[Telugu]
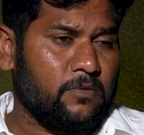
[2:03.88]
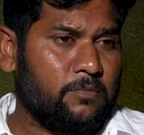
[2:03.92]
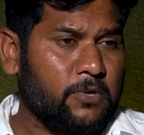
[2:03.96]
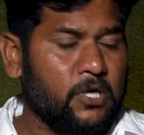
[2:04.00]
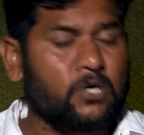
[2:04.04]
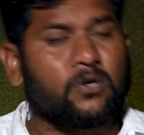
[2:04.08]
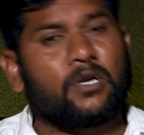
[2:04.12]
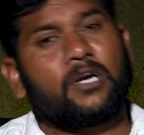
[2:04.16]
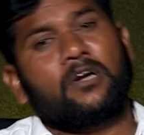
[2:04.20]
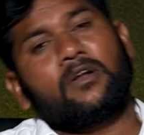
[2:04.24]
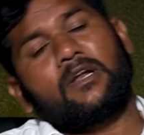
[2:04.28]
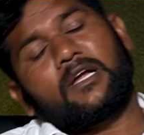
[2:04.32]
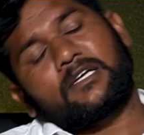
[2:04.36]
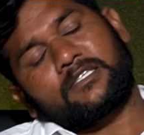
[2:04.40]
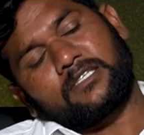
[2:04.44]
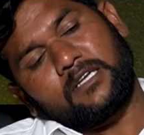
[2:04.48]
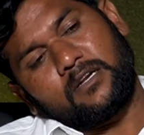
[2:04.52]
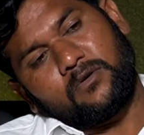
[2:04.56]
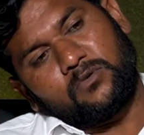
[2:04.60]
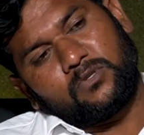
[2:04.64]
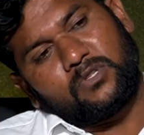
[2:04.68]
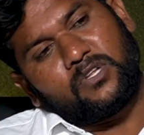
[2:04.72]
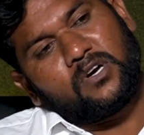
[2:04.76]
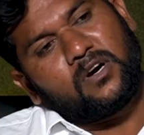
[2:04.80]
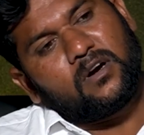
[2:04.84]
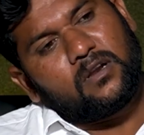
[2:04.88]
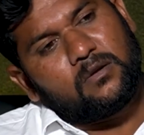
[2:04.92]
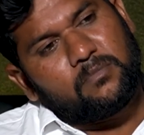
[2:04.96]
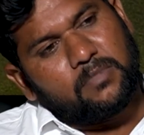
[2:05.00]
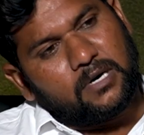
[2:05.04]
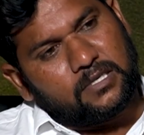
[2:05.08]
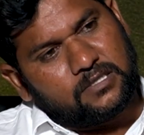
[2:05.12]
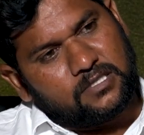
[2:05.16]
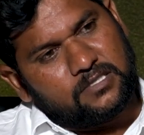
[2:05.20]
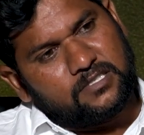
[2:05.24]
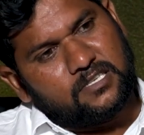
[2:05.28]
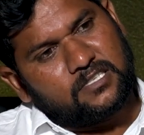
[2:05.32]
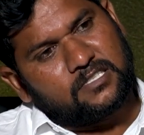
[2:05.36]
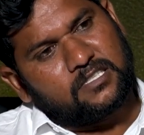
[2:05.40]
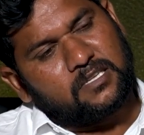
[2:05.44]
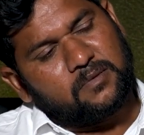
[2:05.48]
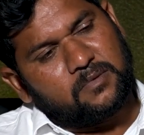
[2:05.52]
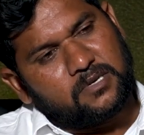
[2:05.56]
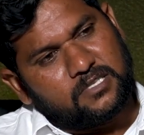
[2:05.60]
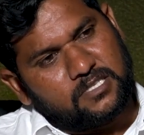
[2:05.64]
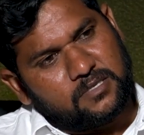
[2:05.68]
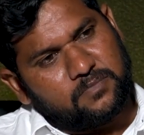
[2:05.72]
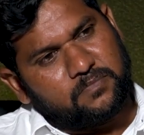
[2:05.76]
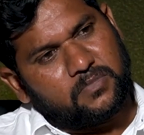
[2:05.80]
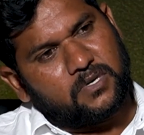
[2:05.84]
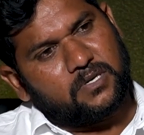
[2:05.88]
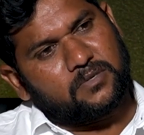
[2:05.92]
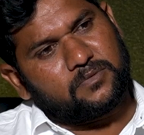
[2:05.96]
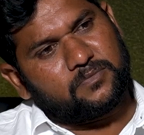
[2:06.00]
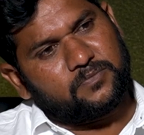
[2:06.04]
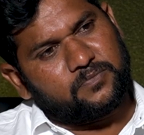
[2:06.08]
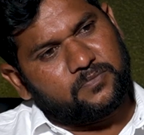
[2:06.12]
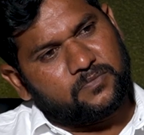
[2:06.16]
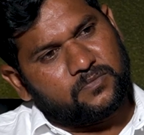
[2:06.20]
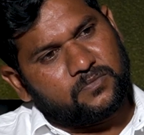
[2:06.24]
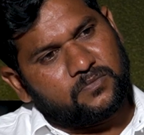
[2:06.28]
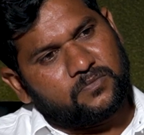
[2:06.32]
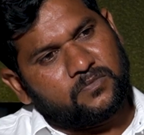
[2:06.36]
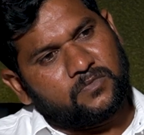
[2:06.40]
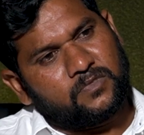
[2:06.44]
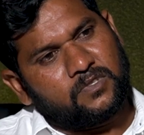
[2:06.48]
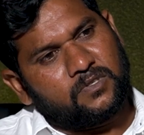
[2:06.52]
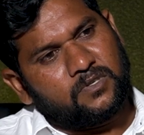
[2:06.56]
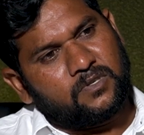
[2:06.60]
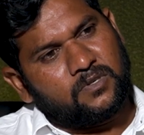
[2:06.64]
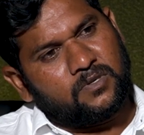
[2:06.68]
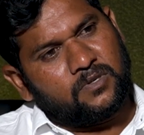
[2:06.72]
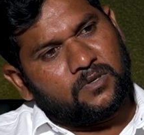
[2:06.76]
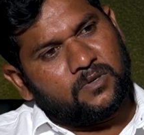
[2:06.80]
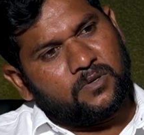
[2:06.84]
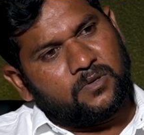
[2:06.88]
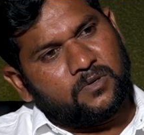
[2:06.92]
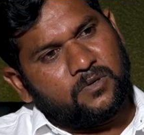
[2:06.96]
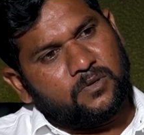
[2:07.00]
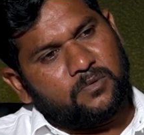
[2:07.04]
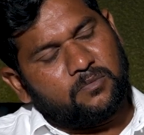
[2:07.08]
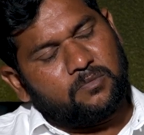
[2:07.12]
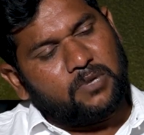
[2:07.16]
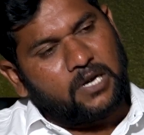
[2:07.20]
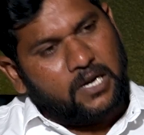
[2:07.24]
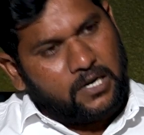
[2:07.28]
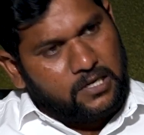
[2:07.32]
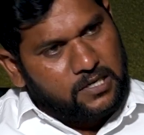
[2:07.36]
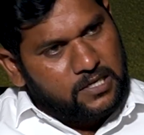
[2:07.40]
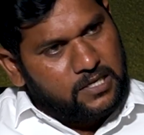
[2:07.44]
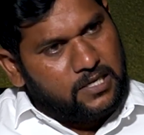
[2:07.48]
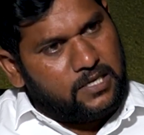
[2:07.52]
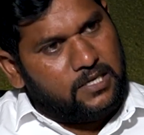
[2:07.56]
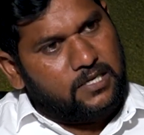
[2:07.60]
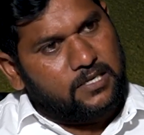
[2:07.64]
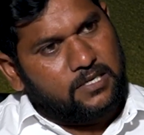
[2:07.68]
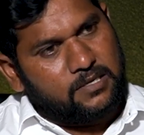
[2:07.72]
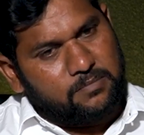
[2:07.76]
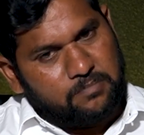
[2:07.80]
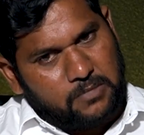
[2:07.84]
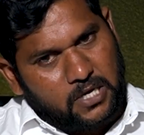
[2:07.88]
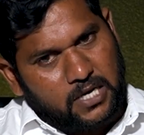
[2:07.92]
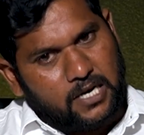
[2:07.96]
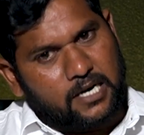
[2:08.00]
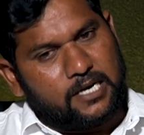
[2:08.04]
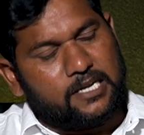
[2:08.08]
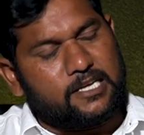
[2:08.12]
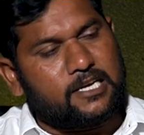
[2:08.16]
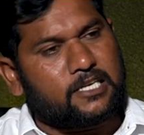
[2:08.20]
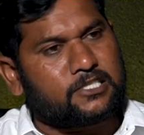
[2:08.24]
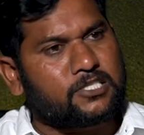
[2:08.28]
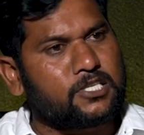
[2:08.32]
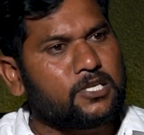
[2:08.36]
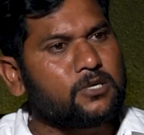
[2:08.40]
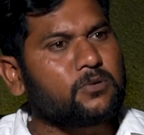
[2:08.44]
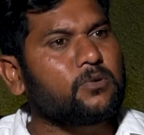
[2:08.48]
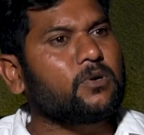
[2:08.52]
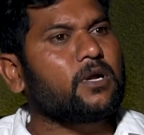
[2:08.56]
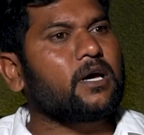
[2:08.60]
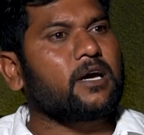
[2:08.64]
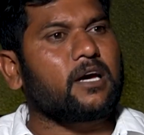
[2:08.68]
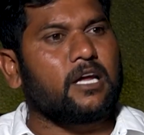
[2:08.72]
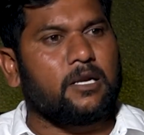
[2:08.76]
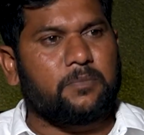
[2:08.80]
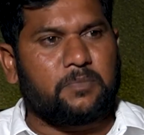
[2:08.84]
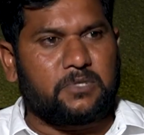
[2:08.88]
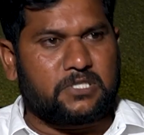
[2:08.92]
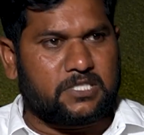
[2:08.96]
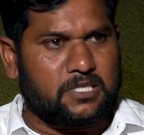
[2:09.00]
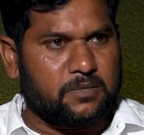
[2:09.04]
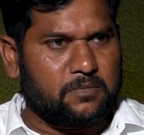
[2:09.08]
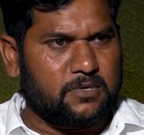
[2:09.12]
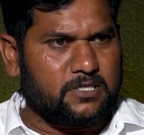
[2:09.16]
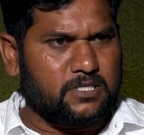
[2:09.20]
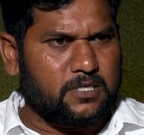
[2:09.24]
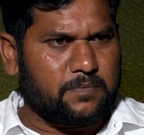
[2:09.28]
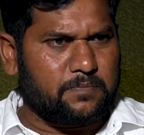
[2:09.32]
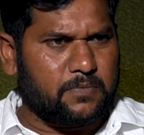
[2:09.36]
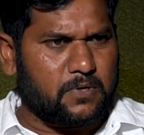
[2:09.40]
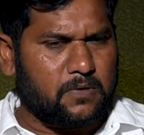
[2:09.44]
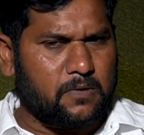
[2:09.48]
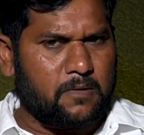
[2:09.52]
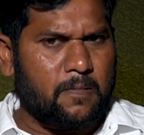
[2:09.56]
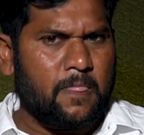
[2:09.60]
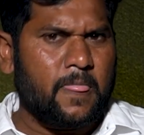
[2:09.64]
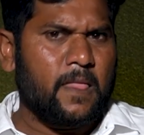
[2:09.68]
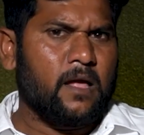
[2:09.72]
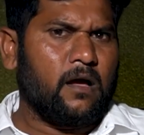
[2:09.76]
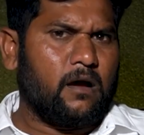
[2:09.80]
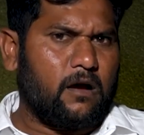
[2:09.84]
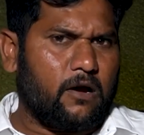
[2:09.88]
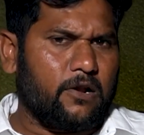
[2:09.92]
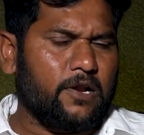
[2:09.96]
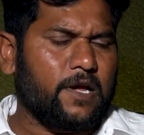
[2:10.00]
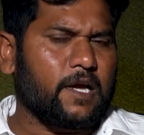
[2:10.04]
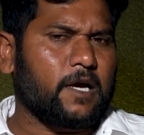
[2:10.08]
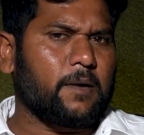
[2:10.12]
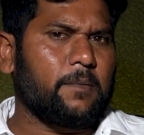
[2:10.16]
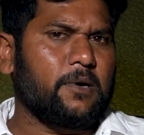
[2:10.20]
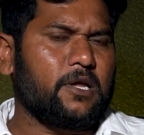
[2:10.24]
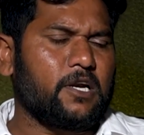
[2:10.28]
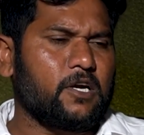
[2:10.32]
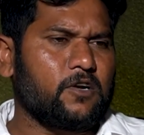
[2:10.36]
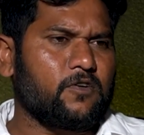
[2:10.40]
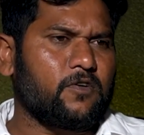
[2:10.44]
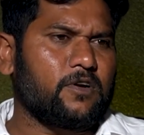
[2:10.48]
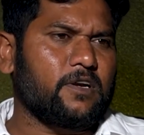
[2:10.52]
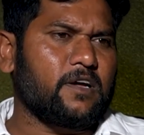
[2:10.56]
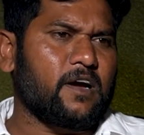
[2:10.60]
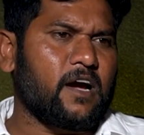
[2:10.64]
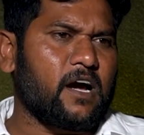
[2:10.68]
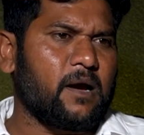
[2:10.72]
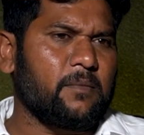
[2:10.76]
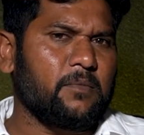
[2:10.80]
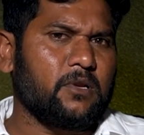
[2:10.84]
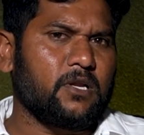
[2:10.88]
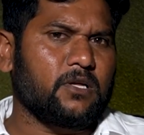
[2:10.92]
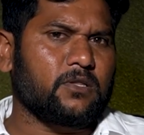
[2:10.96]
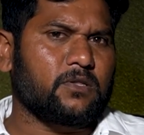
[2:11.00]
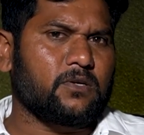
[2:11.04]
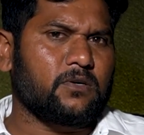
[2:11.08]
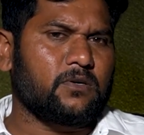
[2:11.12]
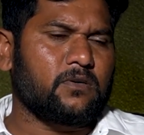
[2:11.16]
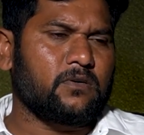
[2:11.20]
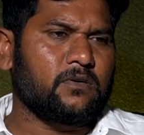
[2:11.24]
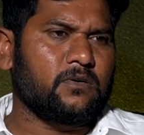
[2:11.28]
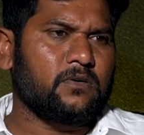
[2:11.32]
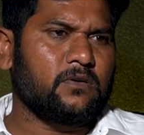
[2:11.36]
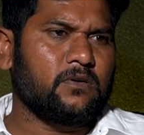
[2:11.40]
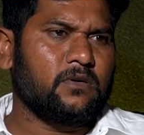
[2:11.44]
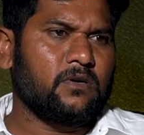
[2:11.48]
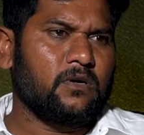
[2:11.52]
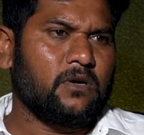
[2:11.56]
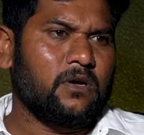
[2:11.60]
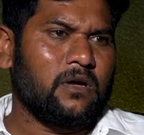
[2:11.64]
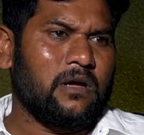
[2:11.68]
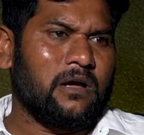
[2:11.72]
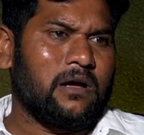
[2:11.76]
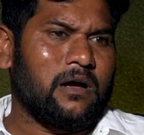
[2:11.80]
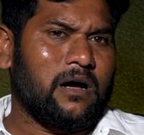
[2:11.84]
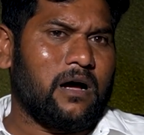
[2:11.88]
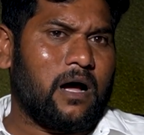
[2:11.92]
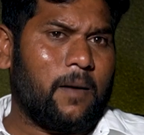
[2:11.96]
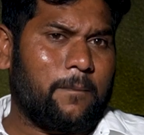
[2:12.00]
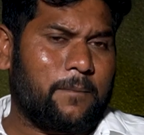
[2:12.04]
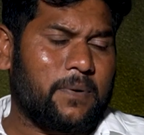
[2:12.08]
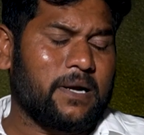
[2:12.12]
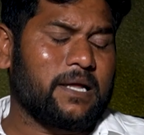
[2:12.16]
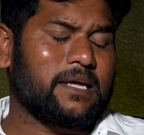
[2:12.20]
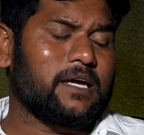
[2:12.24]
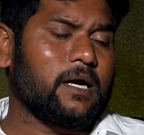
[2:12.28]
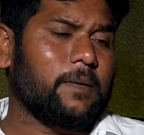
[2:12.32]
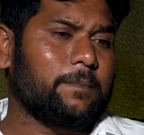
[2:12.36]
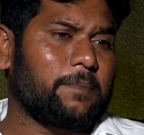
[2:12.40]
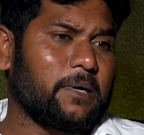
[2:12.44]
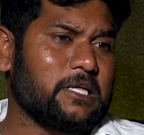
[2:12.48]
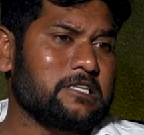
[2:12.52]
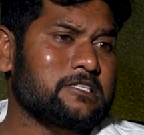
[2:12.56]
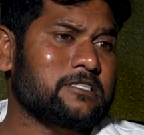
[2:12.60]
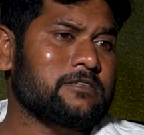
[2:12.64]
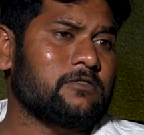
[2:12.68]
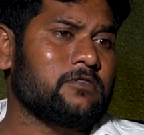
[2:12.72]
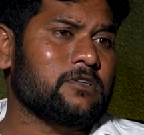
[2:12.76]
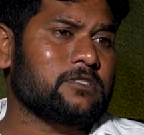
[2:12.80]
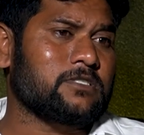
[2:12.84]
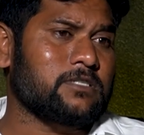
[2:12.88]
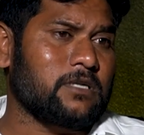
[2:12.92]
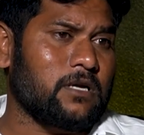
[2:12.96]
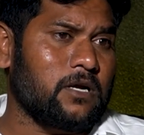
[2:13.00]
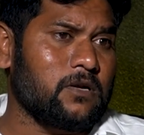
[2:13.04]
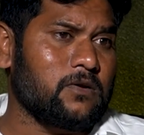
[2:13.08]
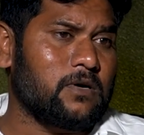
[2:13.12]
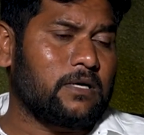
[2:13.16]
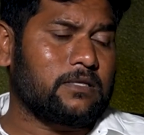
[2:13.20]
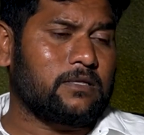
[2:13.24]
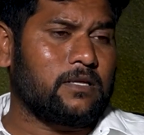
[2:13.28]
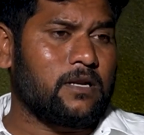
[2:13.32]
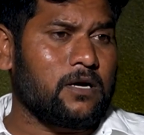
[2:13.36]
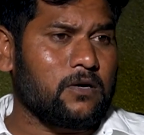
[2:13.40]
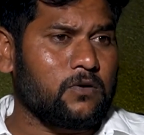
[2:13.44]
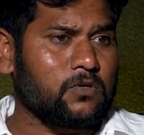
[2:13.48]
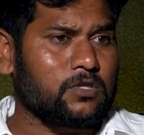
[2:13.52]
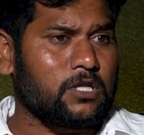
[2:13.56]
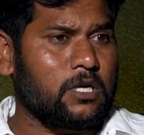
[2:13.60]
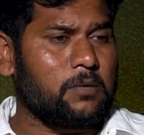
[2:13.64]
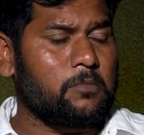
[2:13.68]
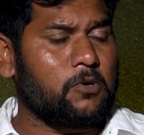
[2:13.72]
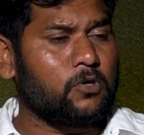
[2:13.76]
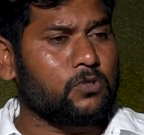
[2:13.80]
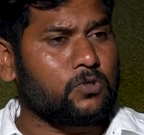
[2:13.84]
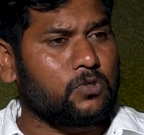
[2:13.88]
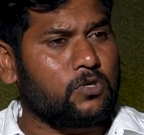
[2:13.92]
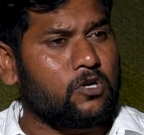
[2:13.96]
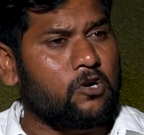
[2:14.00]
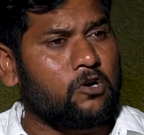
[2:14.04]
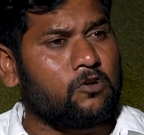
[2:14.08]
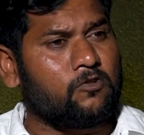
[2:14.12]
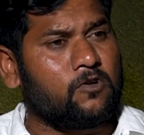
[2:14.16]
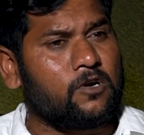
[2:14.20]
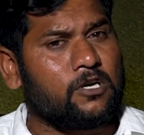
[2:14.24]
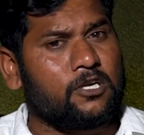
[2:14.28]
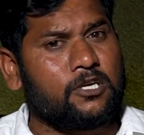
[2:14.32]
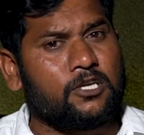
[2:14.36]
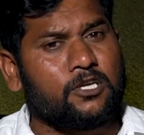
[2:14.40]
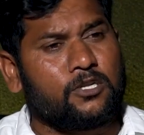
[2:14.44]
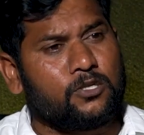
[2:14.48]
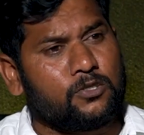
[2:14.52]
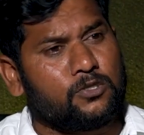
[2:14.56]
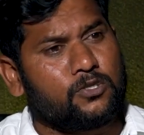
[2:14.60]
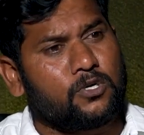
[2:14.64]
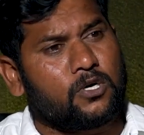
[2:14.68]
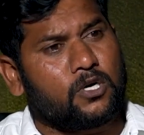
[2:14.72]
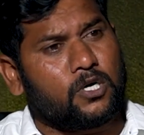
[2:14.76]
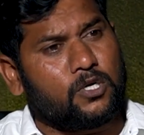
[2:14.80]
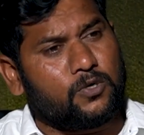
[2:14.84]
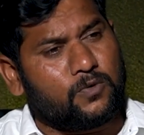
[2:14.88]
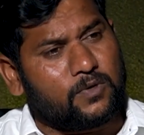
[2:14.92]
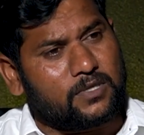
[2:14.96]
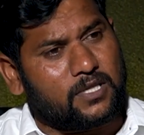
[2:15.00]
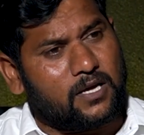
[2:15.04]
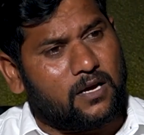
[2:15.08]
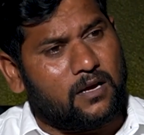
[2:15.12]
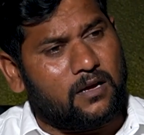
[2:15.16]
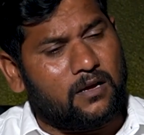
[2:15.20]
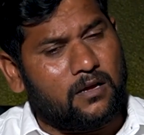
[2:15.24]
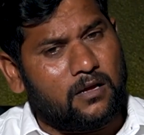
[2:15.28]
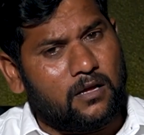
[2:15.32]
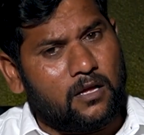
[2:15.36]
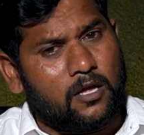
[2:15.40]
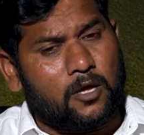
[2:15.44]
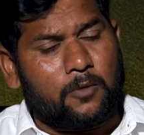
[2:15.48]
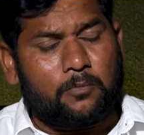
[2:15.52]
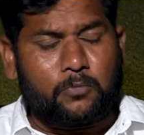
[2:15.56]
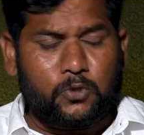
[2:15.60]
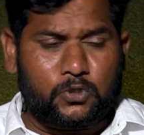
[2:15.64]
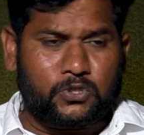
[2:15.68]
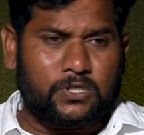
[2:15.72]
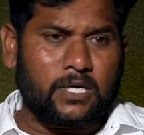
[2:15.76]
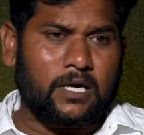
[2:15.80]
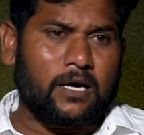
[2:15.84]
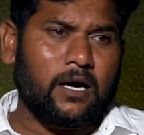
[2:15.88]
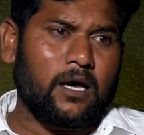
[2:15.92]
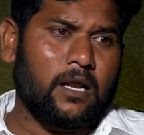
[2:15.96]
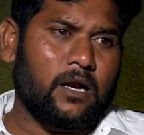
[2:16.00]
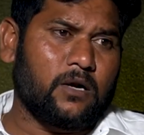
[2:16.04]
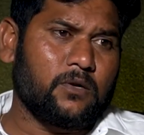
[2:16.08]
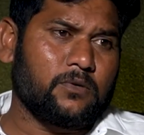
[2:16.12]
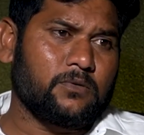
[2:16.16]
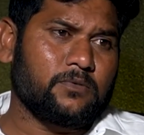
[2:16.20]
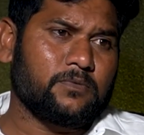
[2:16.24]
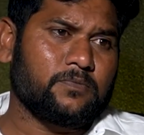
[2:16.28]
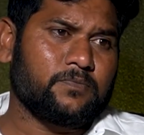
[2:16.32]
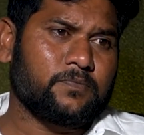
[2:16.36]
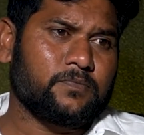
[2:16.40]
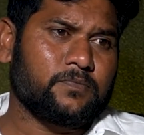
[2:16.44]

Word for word: మీకు రెండు లక్షల ఉద్యోగాలు భర్తీ చేస్తామని చెప్పారు మెగా డిఏ మెగా డిఎస్ని కూడా కల్పిస్తామని చెప్పారు అనేకమైనటువంటి హామీలతో అప్పటికే పది సంవత్సరాలు అవుతున్నటువంటి నిరుద్యోగ యువత పుస్తకాలను